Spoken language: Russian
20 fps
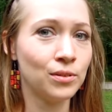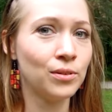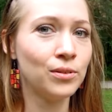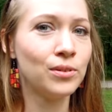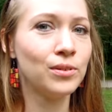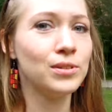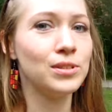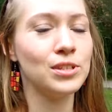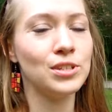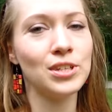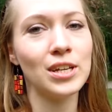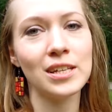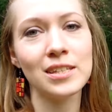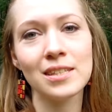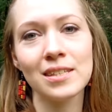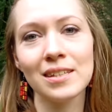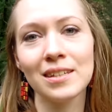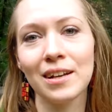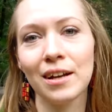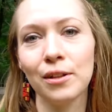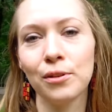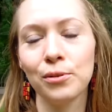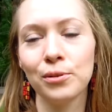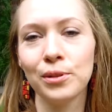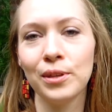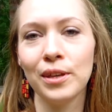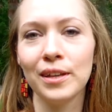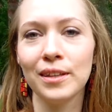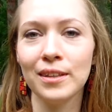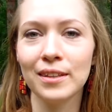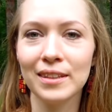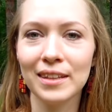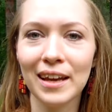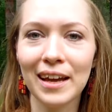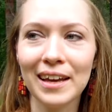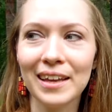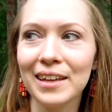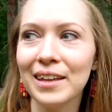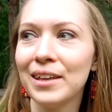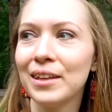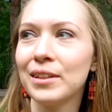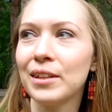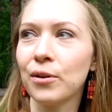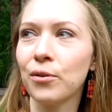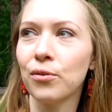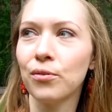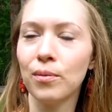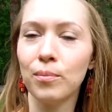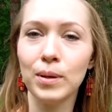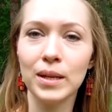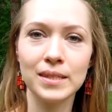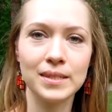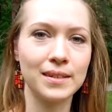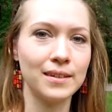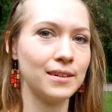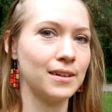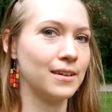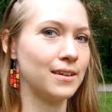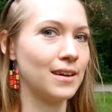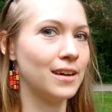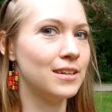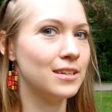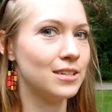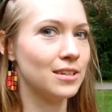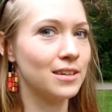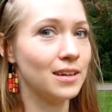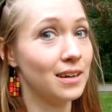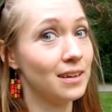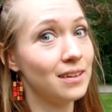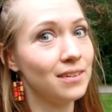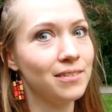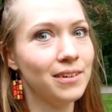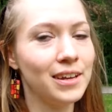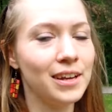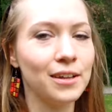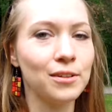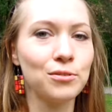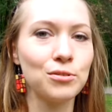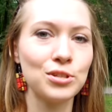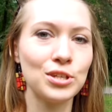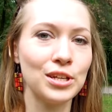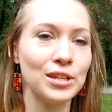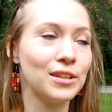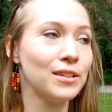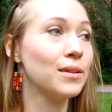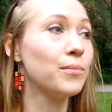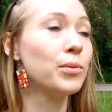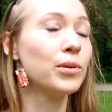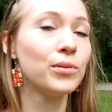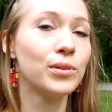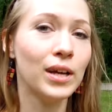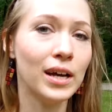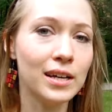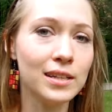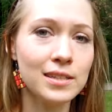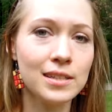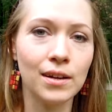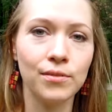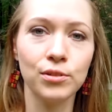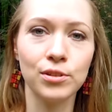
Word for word: Но сейчас экология не та, и такого блеска, как раньше, как говорят, уже не наблюдается.